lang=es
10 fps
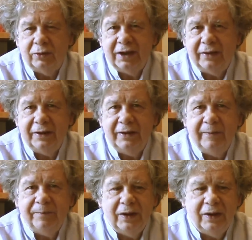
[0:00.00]
sabe
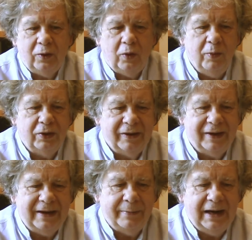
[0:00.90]
cómo se va
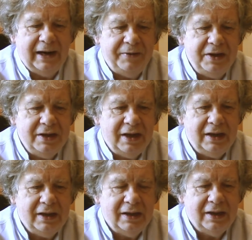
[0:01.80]
a llamar la viña,